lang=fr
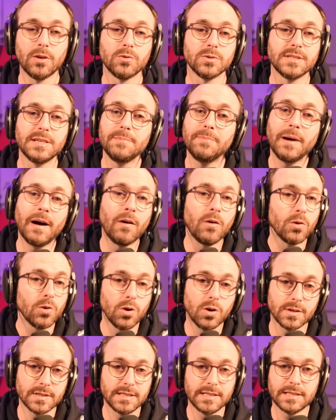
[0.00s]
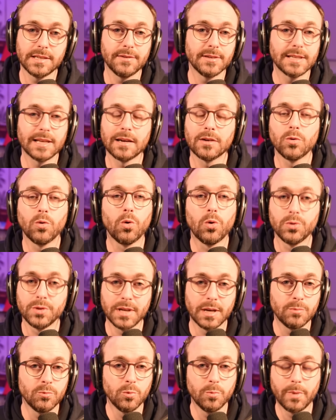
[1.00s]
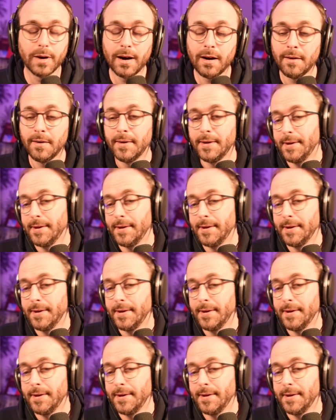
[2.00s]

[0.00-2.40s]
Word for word: on ne sait pas encore si ça va être un gros NAM ou pas.